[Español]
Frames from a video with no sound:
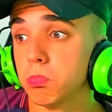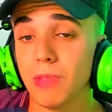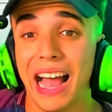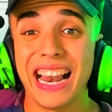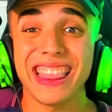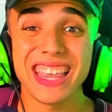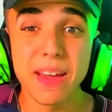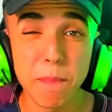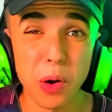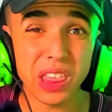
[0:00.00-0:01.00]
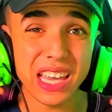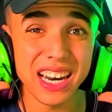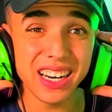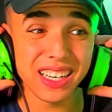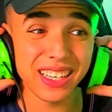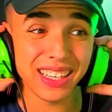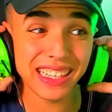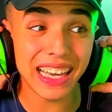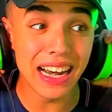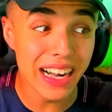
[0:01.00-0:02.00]
al 100%
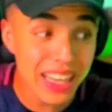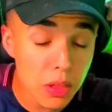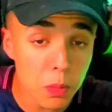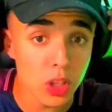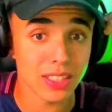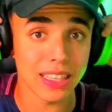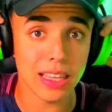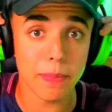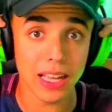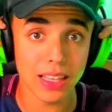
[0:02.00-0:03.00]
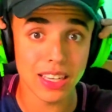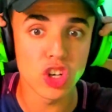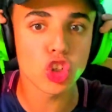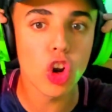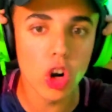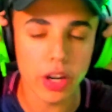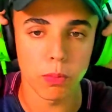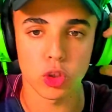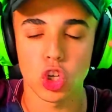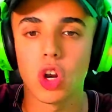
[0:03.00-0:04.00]
que el ritmo de este tema, y no solo el
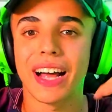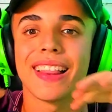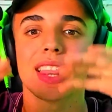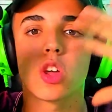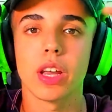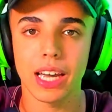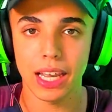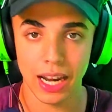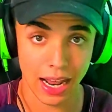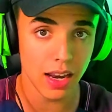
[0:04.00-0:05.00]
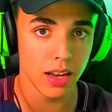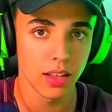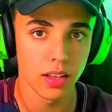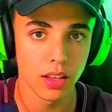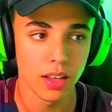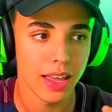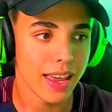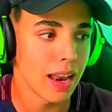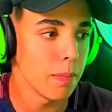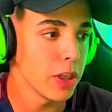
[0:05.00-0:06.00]
ritmo, sino la canción en general,
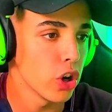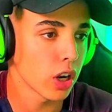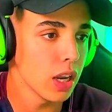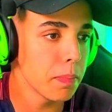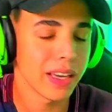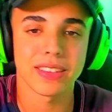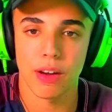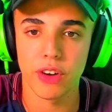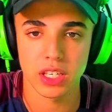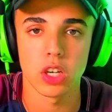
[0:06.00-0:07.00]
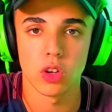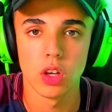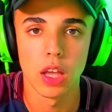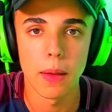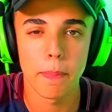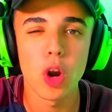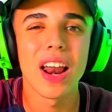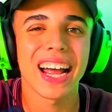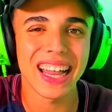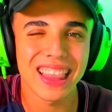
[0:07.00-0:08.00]
el videoclip está fachero. Pero
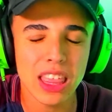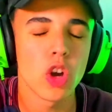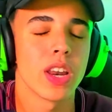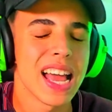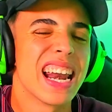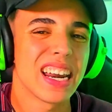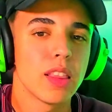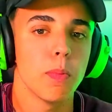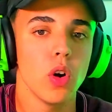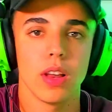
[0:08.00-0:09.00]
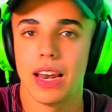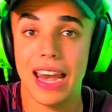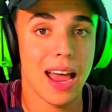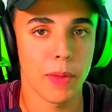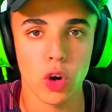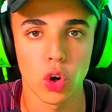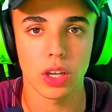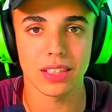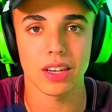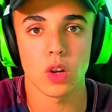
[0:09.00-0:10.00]
la canción y el ritmo, la
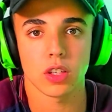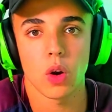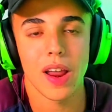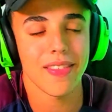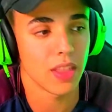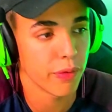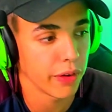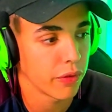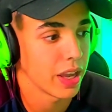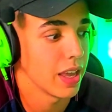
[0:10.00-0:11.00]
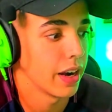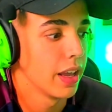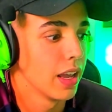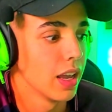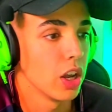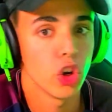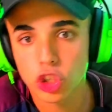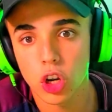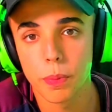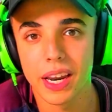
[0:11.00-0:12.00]
mejor que ha salido hasta ahora de Free Fire. No
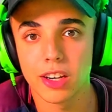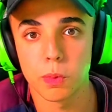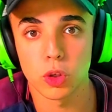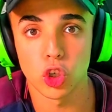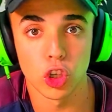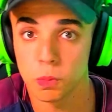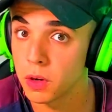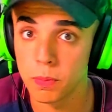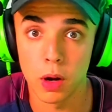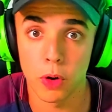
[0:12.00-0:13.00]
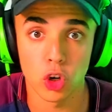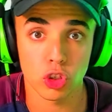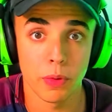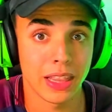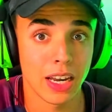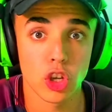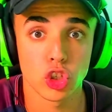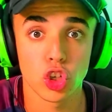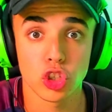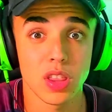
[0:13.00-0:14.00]
sé qué opináis vosotros, ponedmelo por los
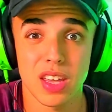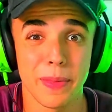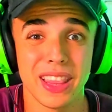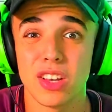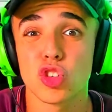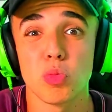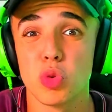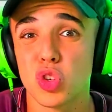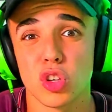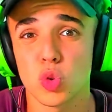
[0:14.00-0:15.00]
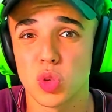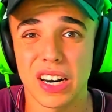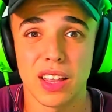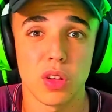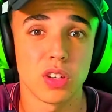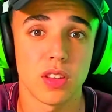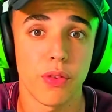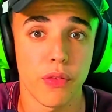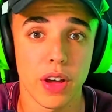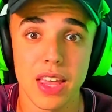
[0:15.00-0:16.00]
comentarios. Yo sinceramente no soy mucho de escuchar canciones de
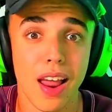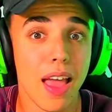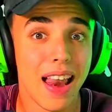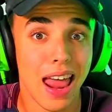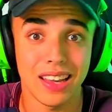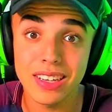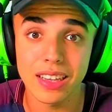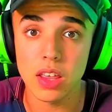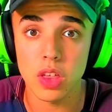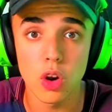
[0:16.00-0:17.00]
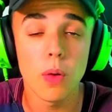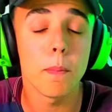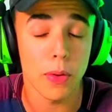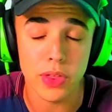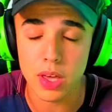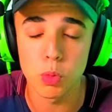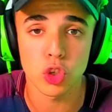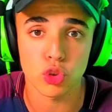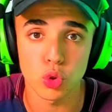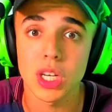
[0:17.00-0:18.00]
Free Fire. La e 7 me vicié
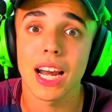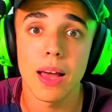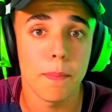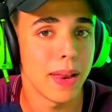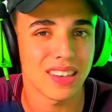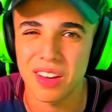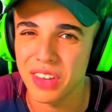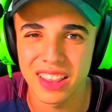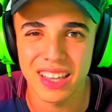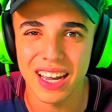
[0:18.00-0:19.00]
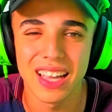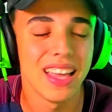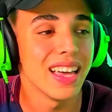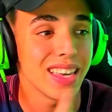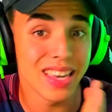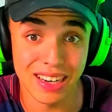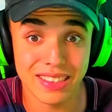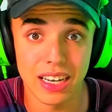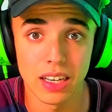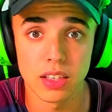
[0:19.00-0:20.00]
mucho a escucharla, me la sabía entera. Y
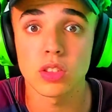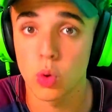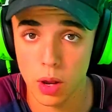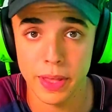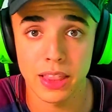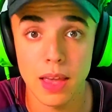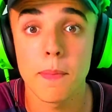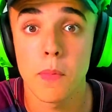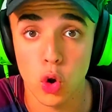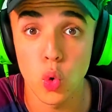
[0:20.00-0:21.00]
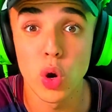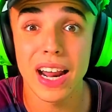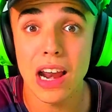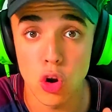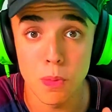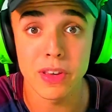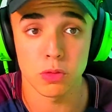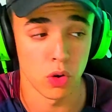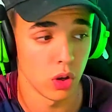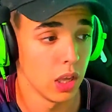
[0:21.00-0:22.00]
esta seguramente me ocurra lo
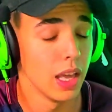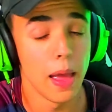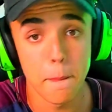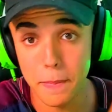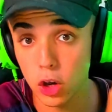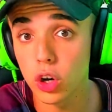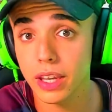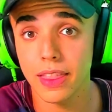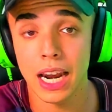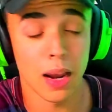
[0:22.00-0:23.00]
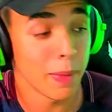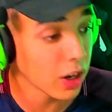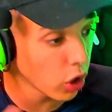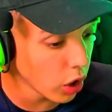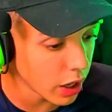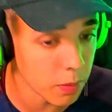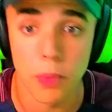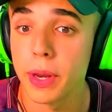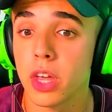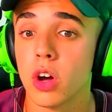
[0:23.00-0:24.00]
mismo. Mejor que Diana la Macro, en mi
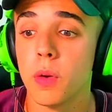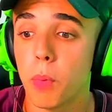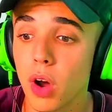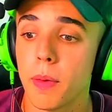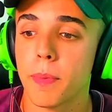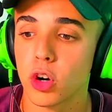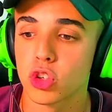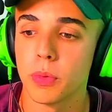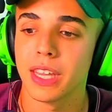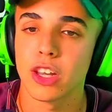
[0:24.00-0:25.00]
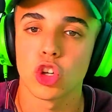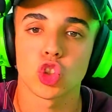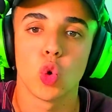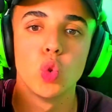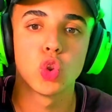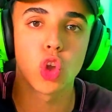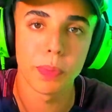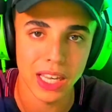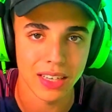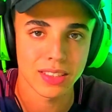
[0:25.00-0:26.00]
opinión, pónganme por los comentarios un
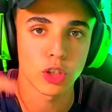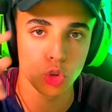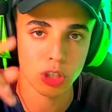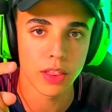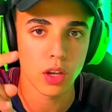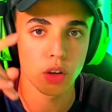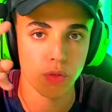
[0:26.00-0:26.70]
top 3 de sus canciones